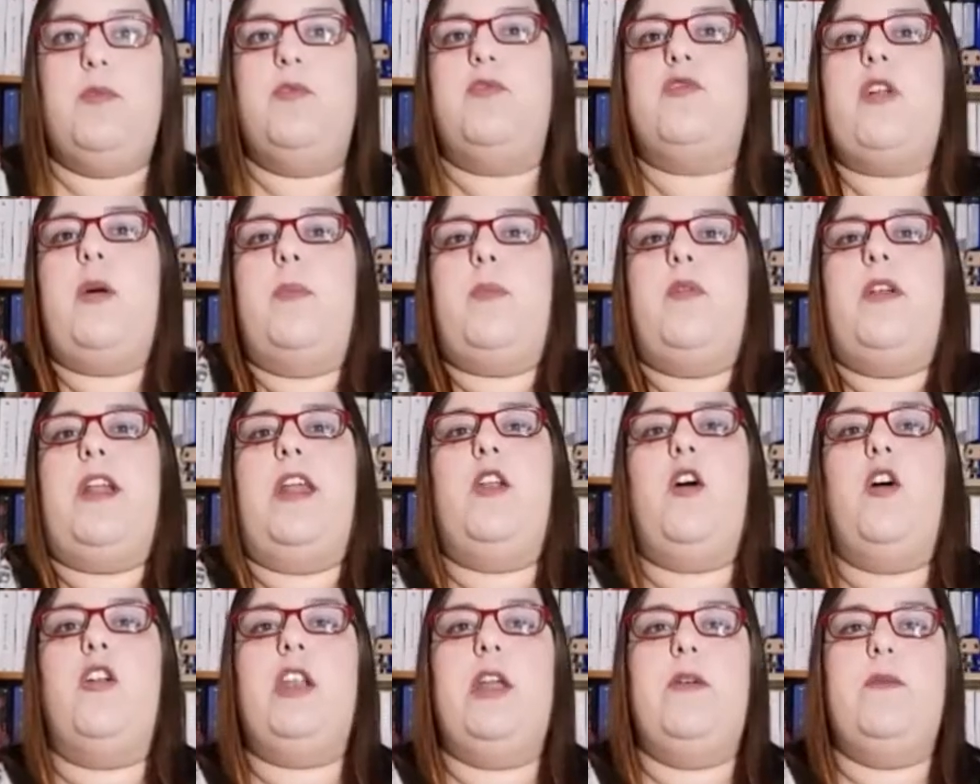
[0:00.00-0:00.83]
Purtroppo
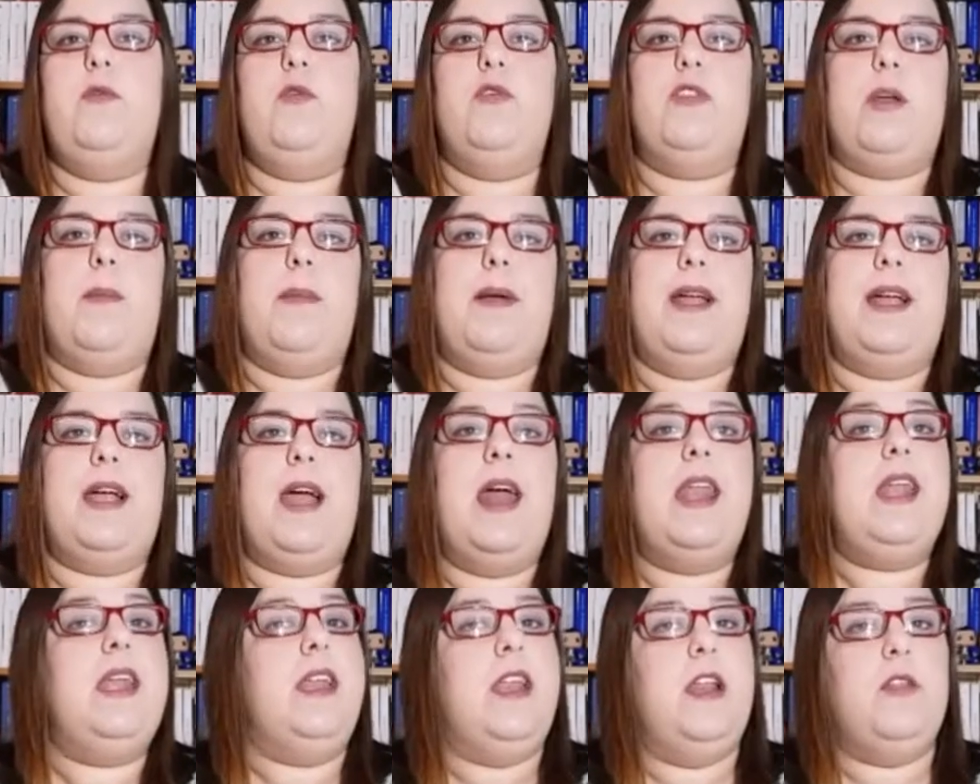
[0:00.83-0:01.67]
la nonna è venuta a
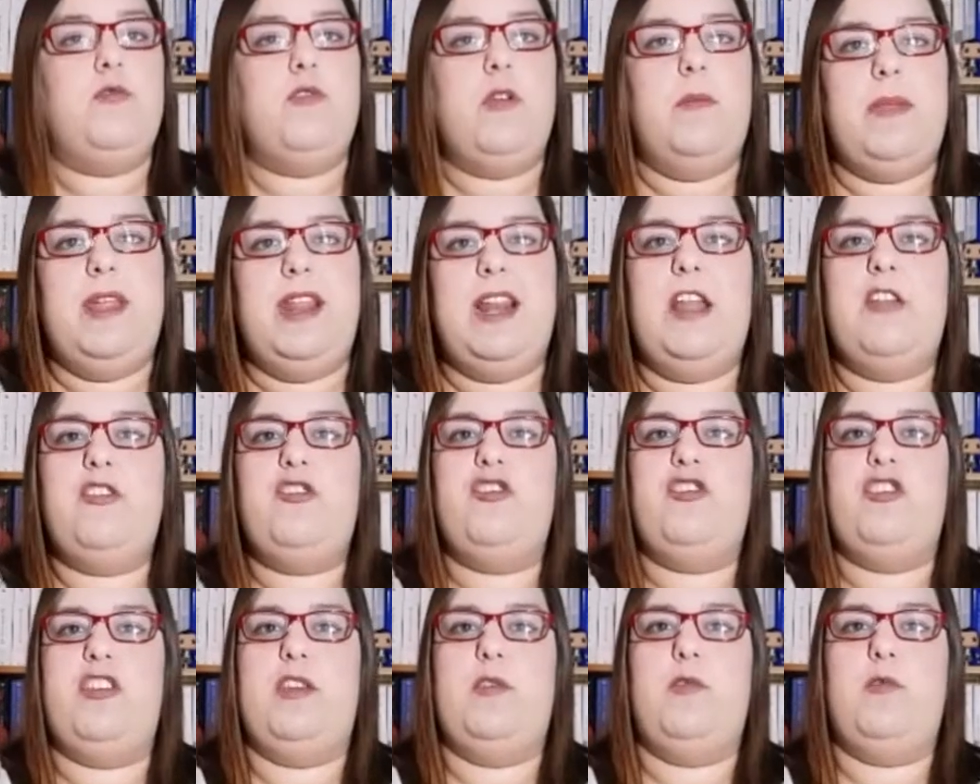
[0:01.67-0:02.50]
mancare nel
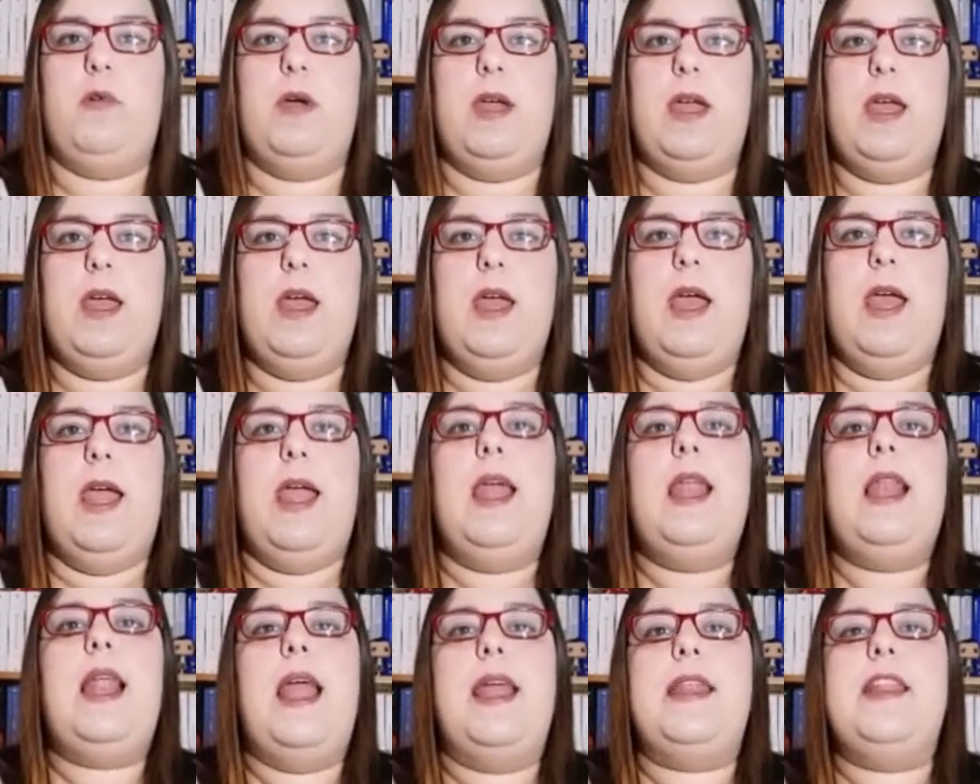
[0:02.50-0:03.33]
2005
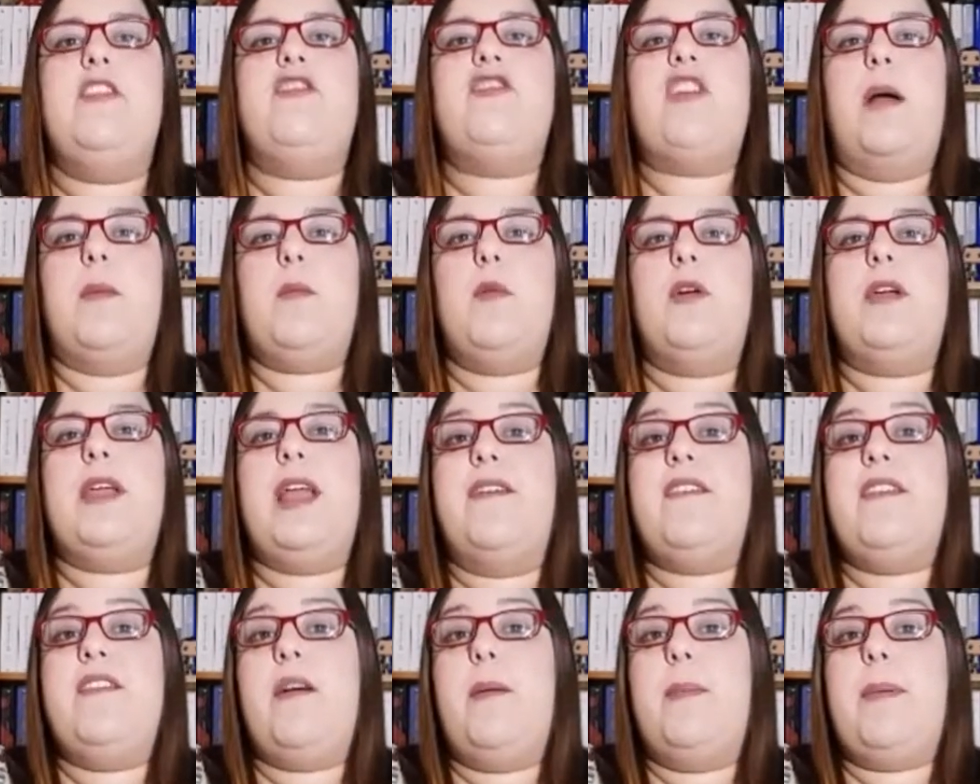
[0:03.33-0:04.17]
e lei diciamo
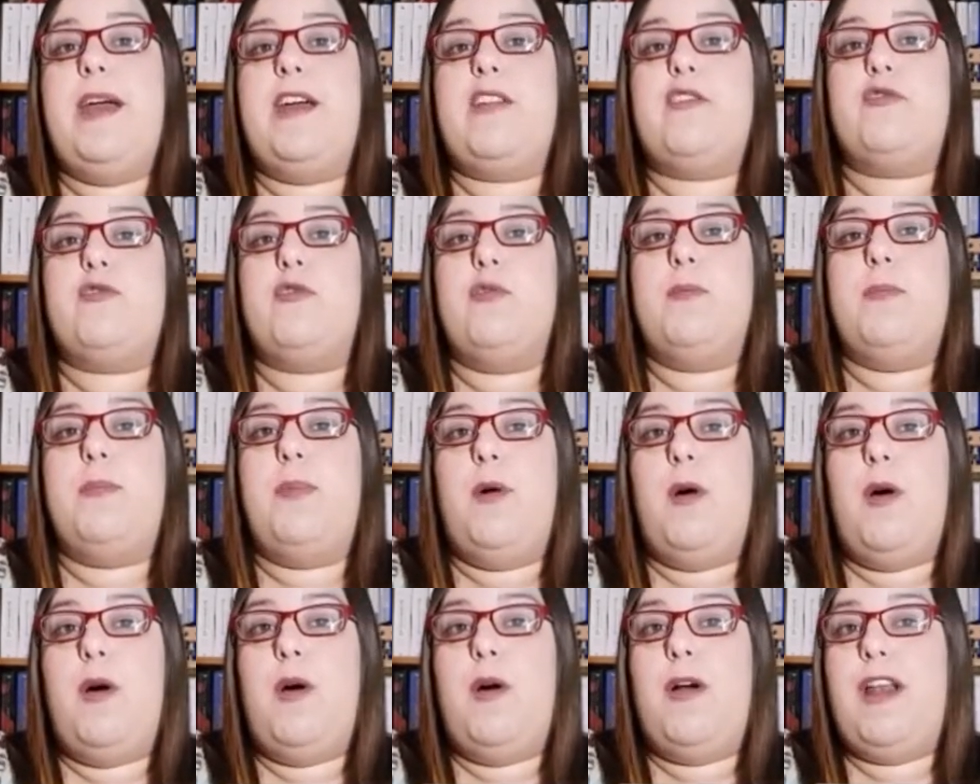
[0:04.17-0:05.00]
che aveva perso un
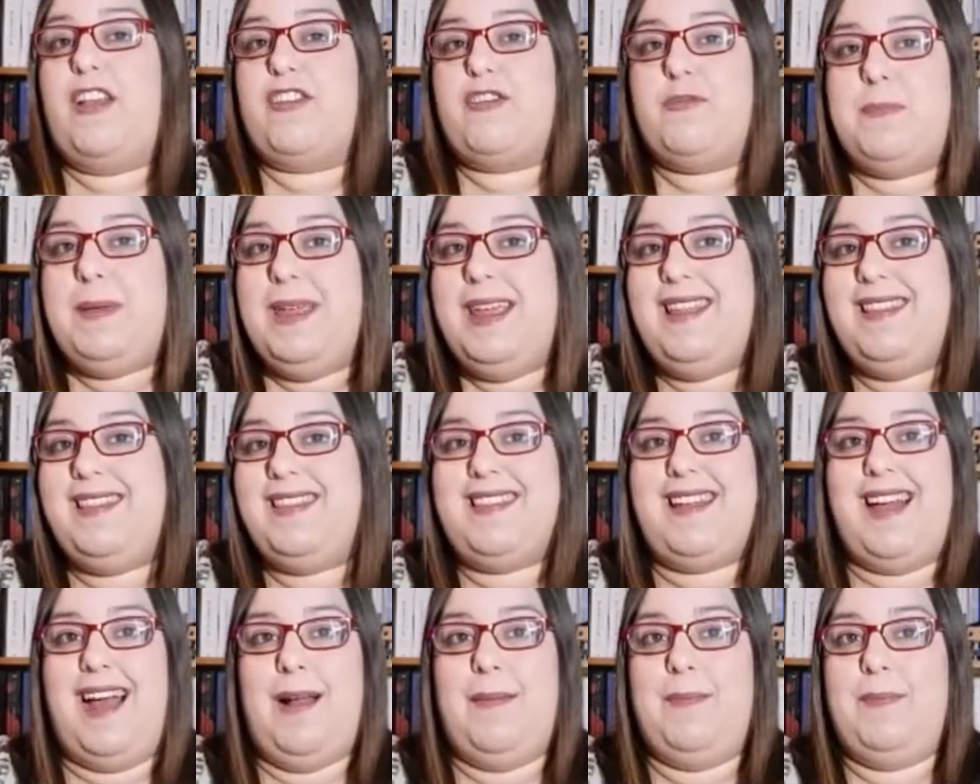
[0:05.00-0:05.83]
po' la
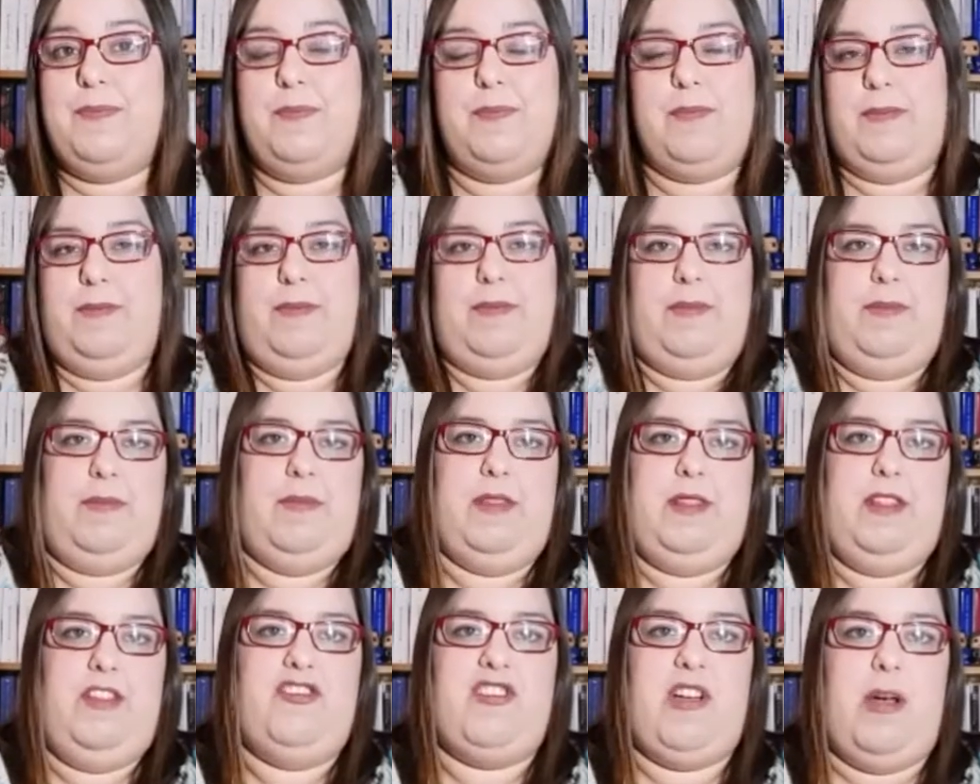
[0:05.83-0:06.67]
spinta,
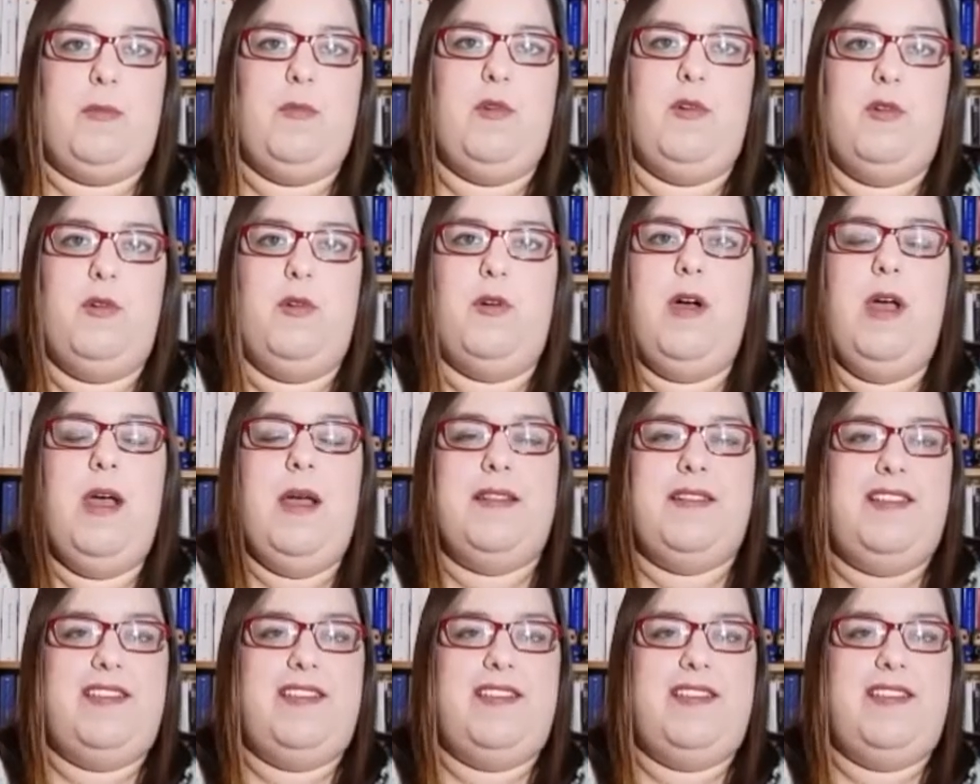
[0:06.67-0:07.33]
mm, diciamo,